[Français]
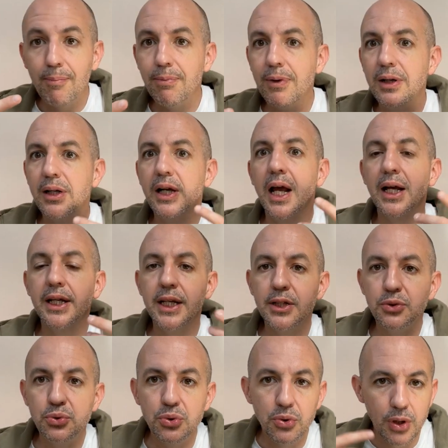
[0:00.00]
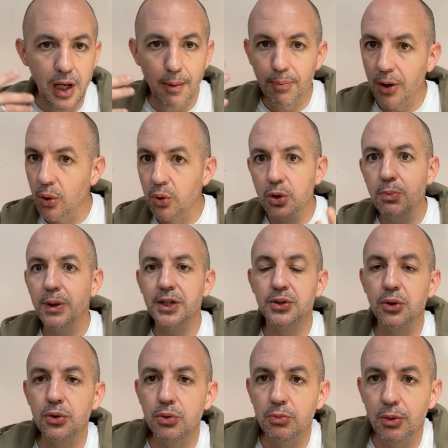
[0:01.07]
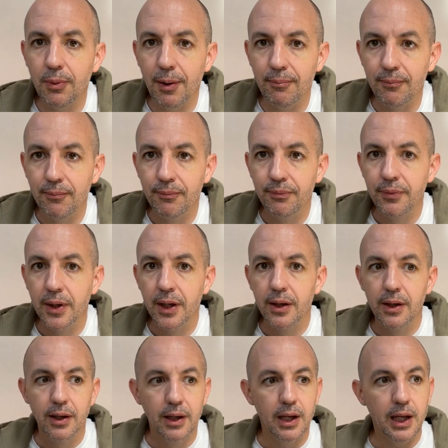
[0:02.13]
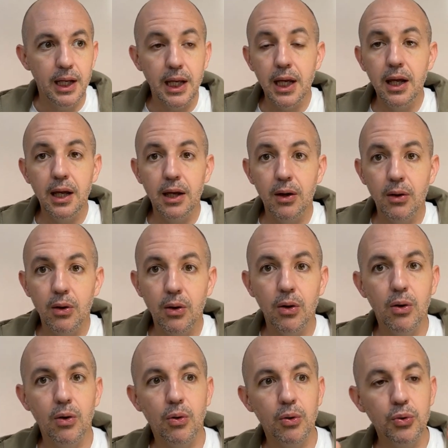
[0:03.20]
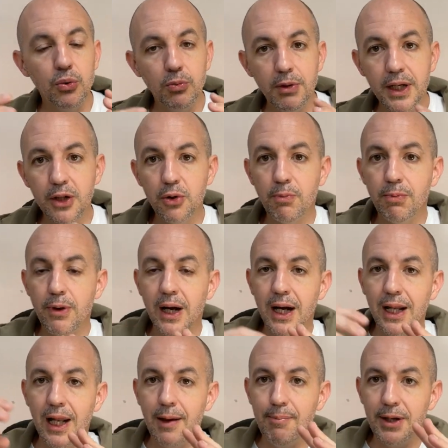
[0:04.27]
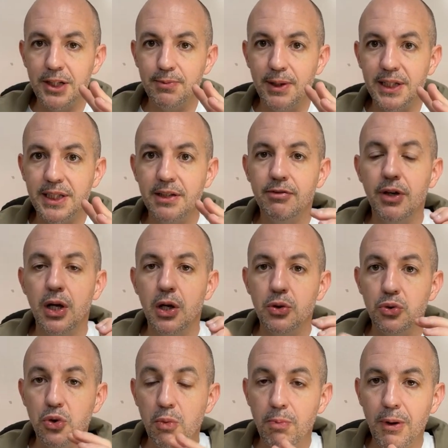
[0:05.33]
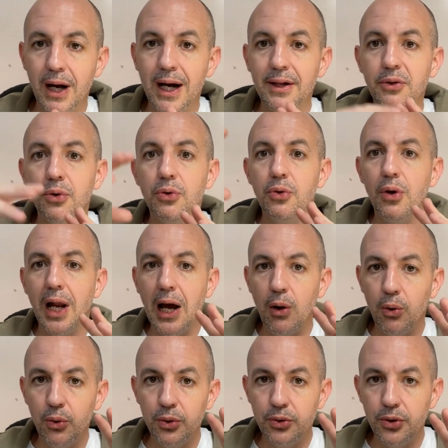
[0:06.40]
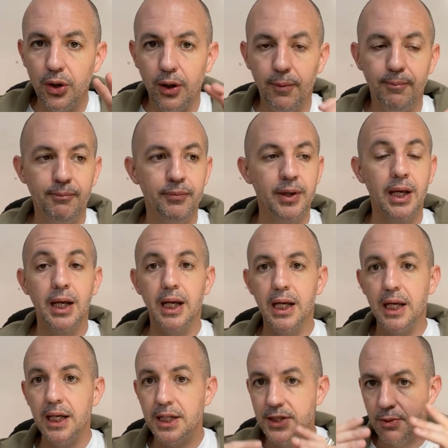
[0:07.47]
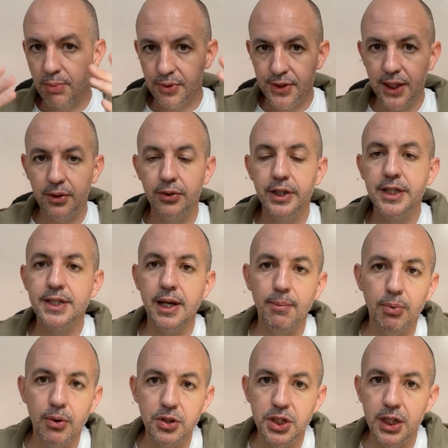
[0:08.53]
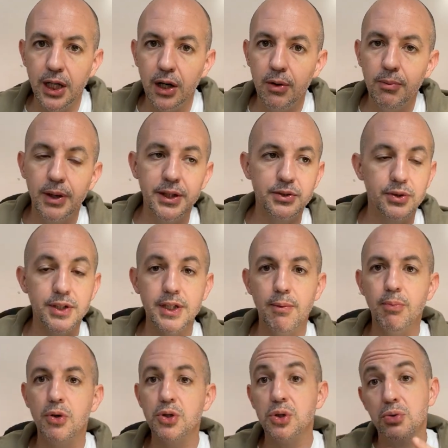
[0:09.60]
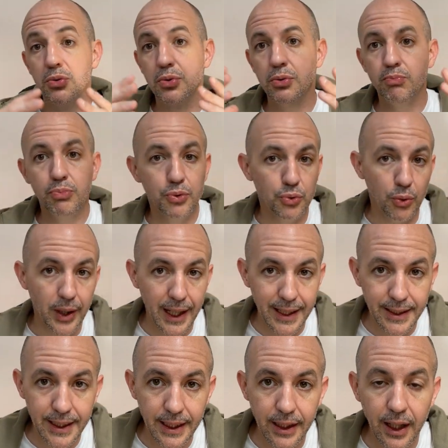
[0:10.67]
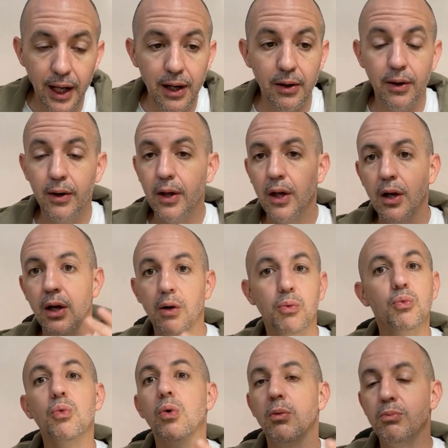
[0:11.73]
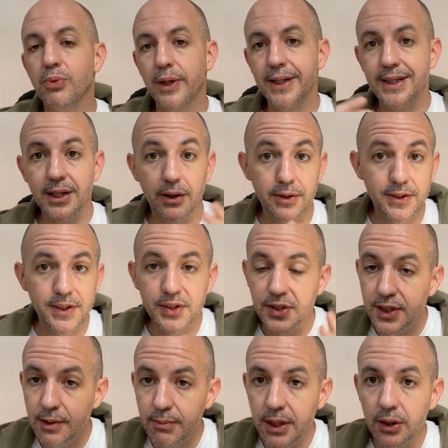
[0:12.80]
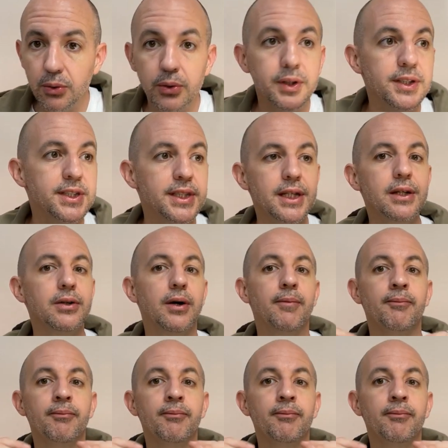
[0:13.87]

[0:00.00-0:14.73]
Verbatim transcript: l'inquiétude, la, la, préoccupation du moment. Et on oublie de prendre la perspective, de prendre de la hauteur. Et c'est pour ça que des approches également, qui sont des approches plutôt intégrales, ou on pourrait dire systémique, holistique,